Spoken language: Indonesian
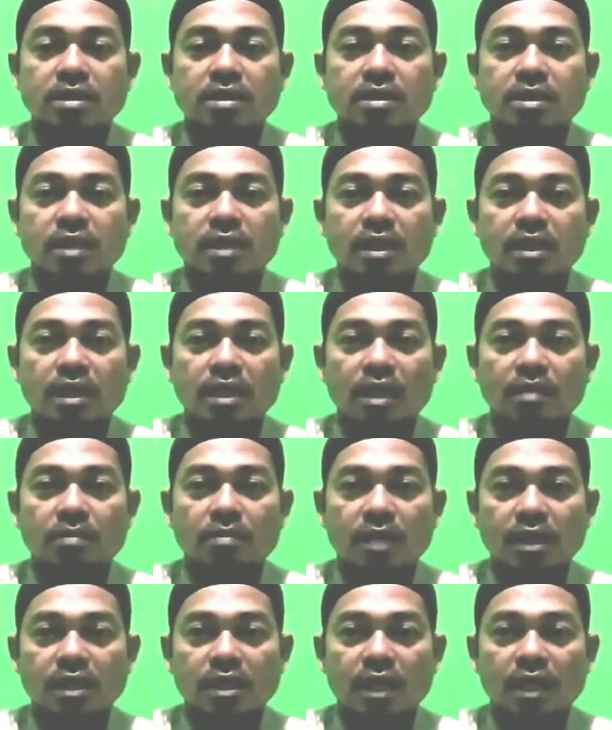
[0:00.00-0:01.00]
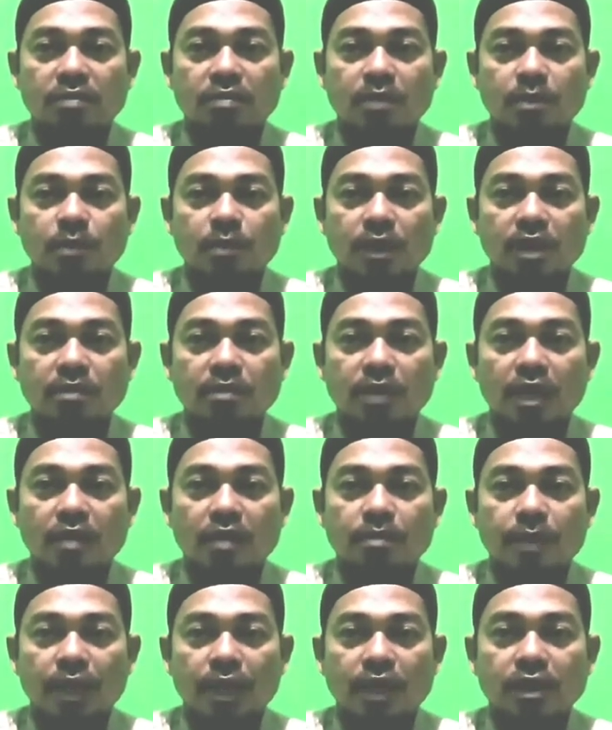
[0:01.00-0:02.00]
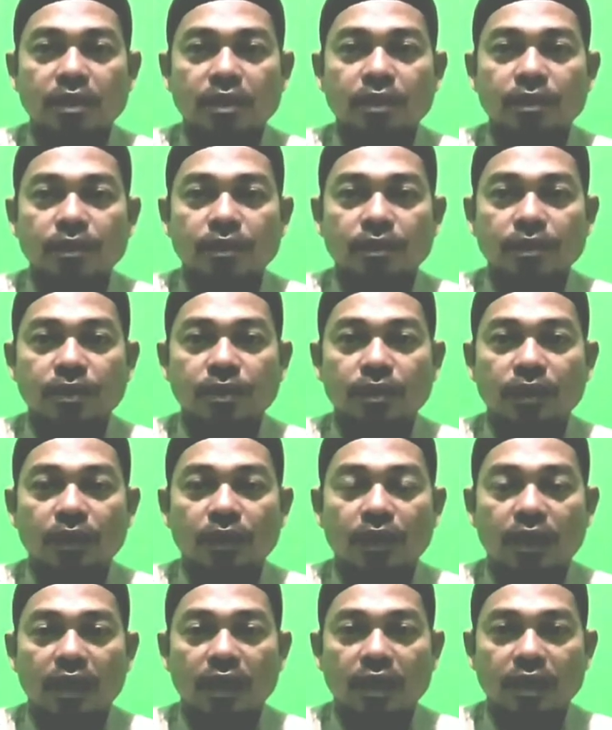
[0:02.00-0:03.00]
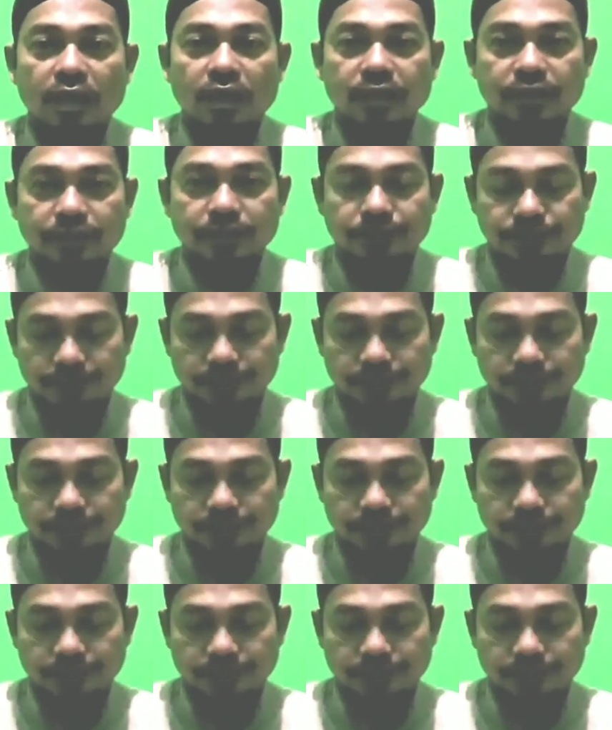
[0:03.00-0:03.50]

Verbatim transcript: sehingga banyak memberi manfaat untuk orang lain.